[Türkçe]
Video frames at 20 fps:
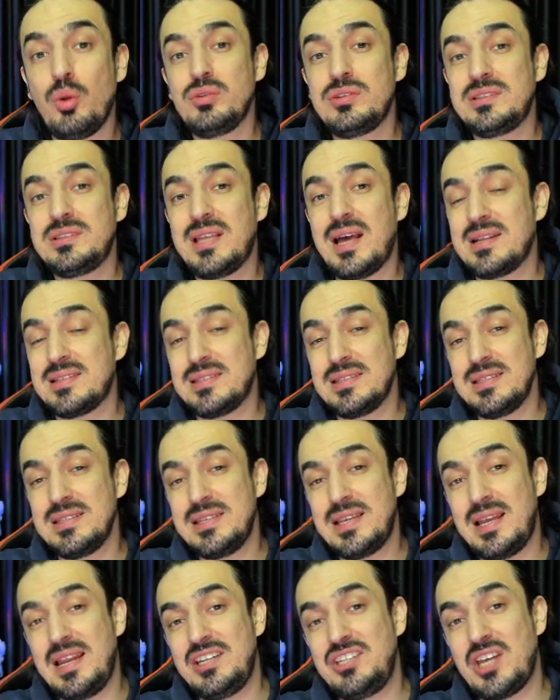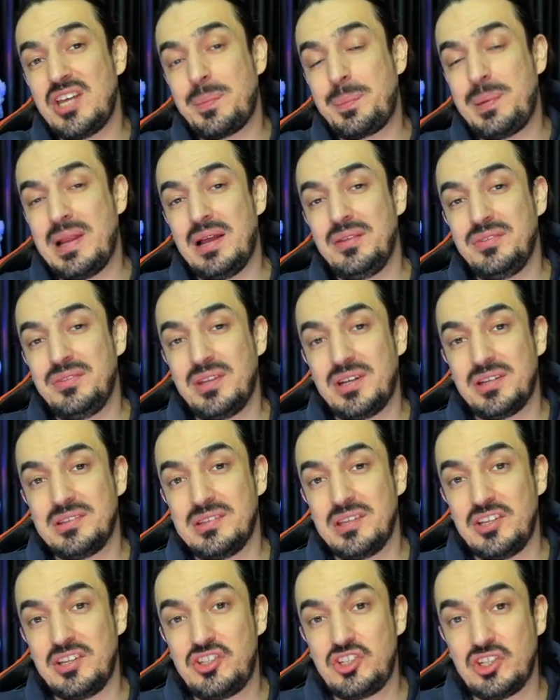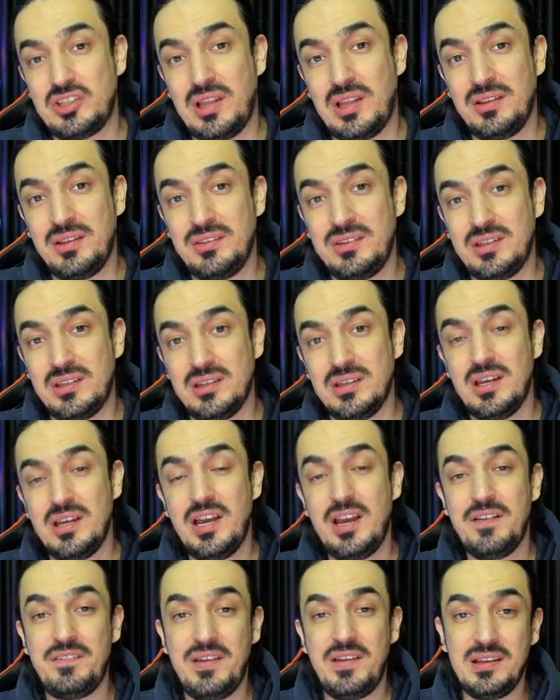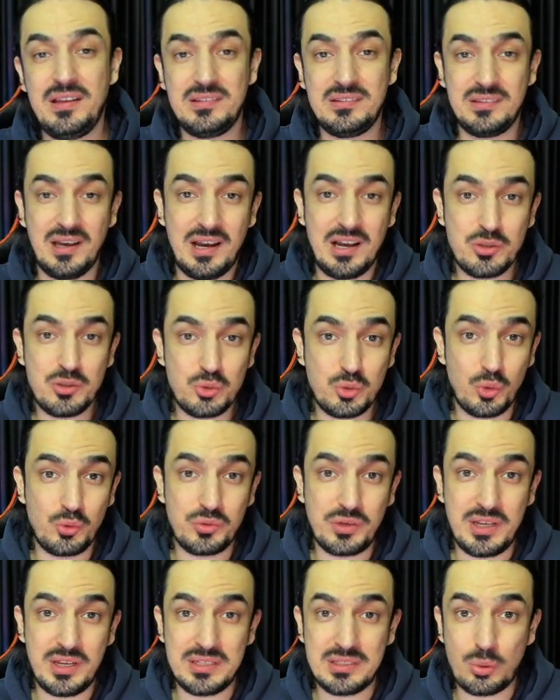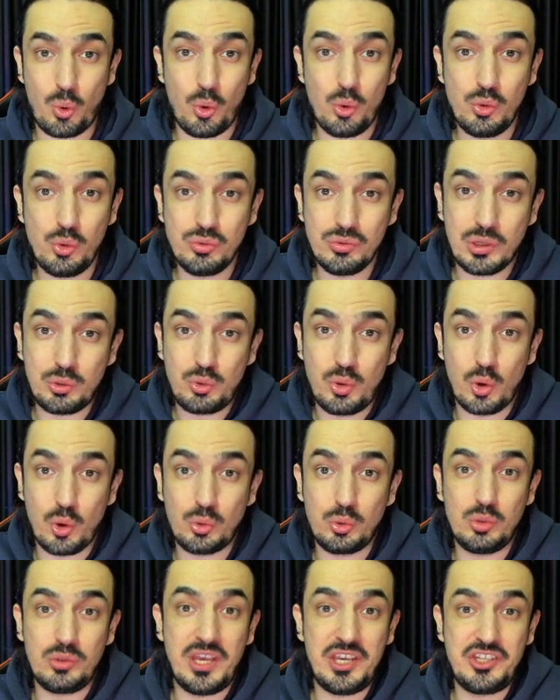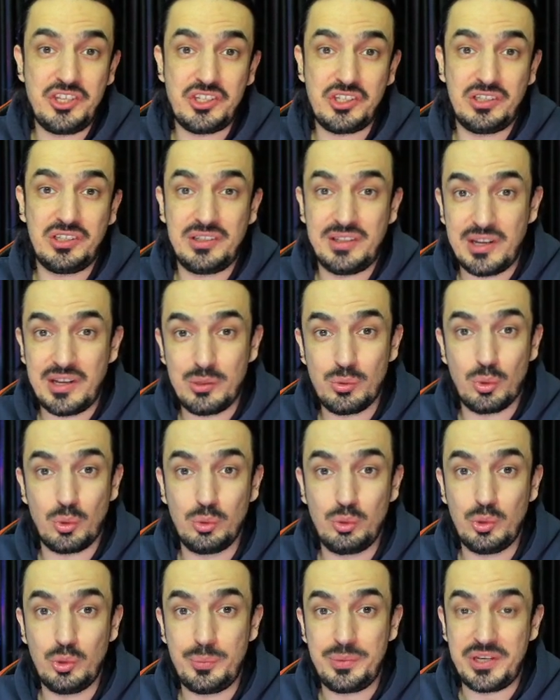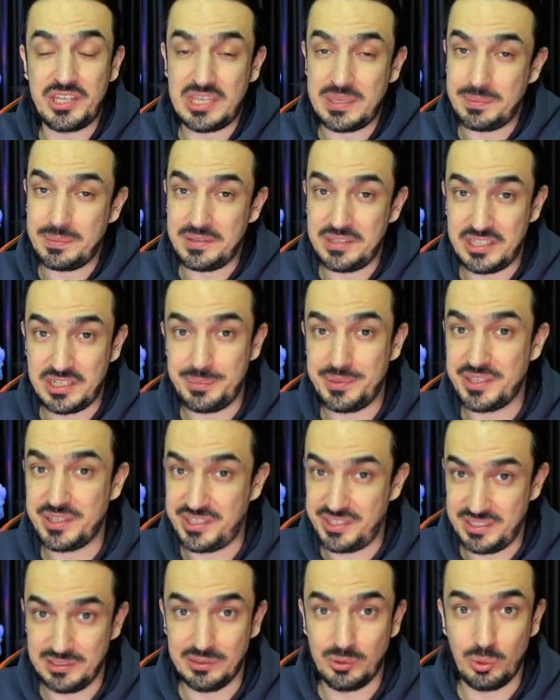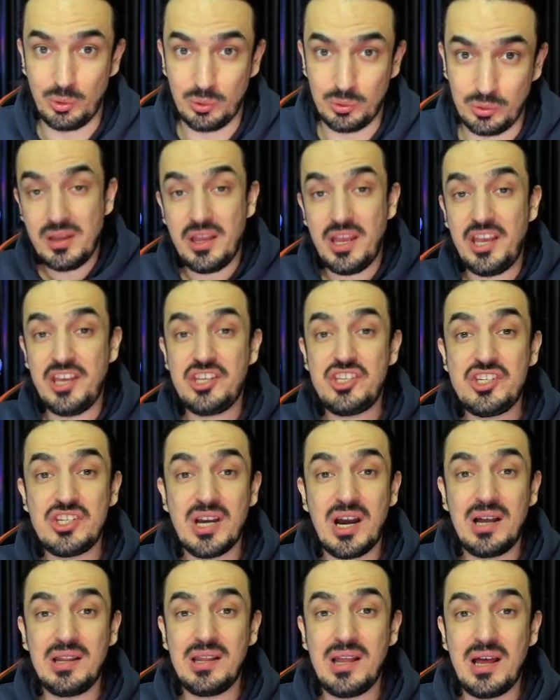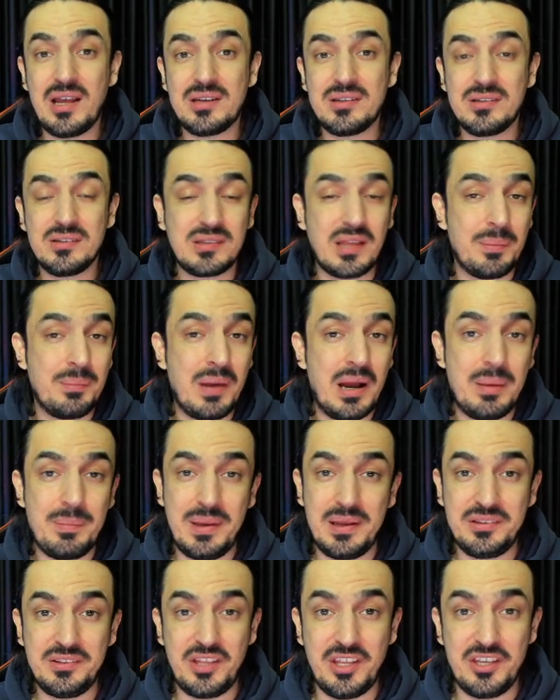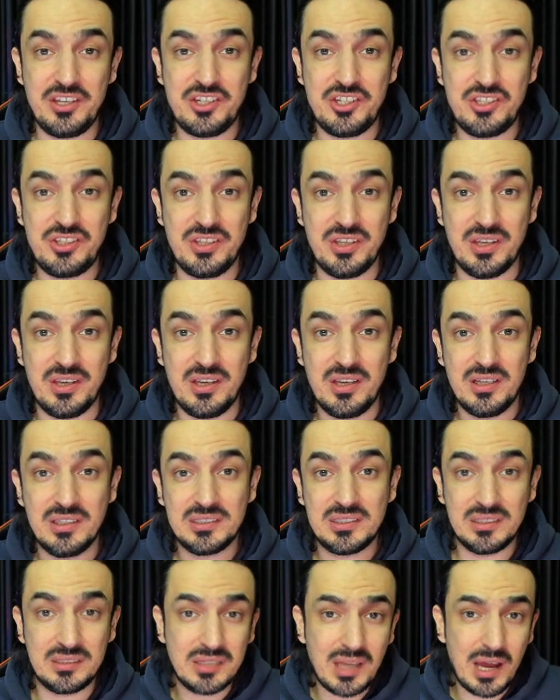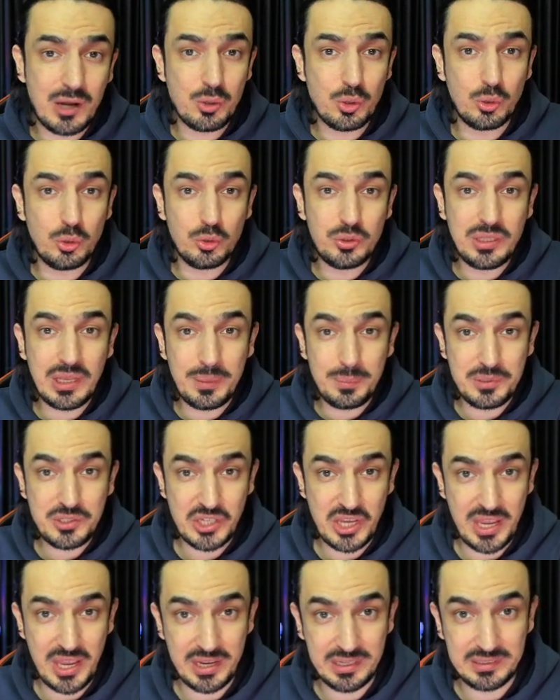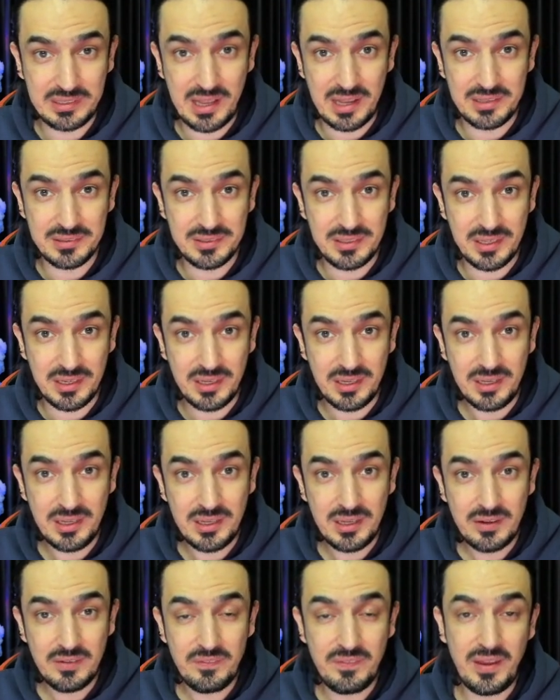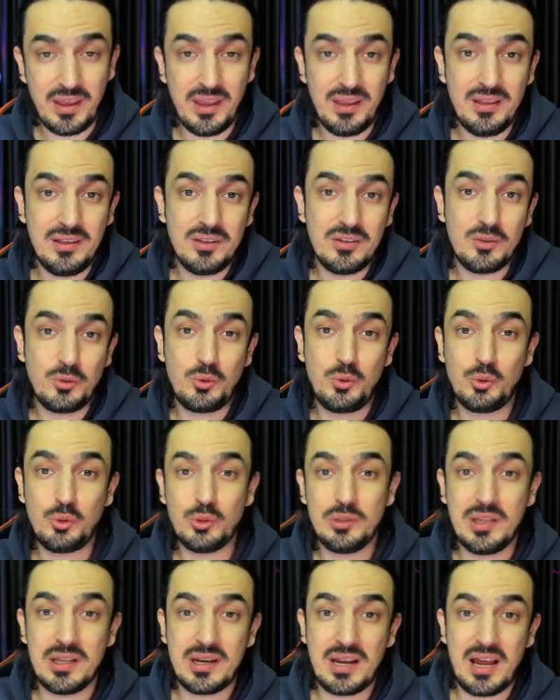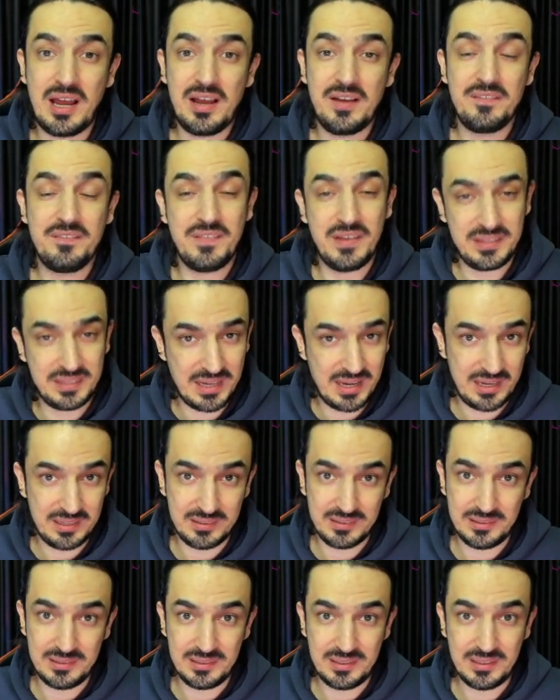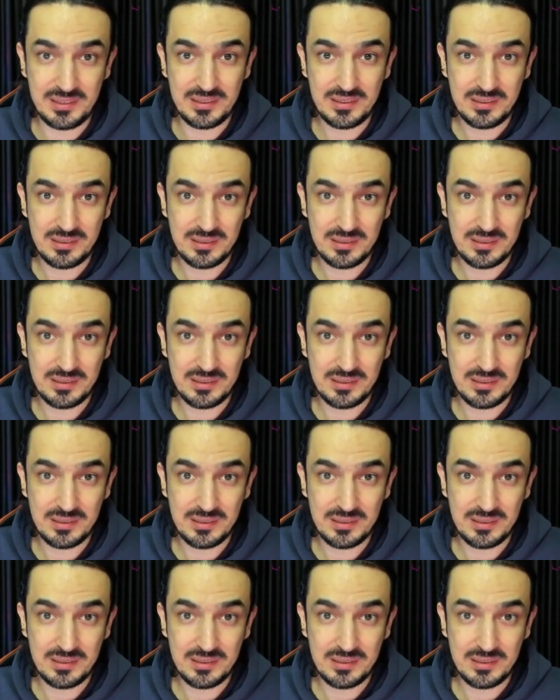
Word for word: Stars'ın gelecek planlarının açıklandığı ve daha sonra ise oyunda köklü değişiklik etkinliklerin olduğu bir 2022 yılı oldu. Eşyalar tamamen değişti. Star yolu diye bir şey eklendi ve kutulara veda edildi.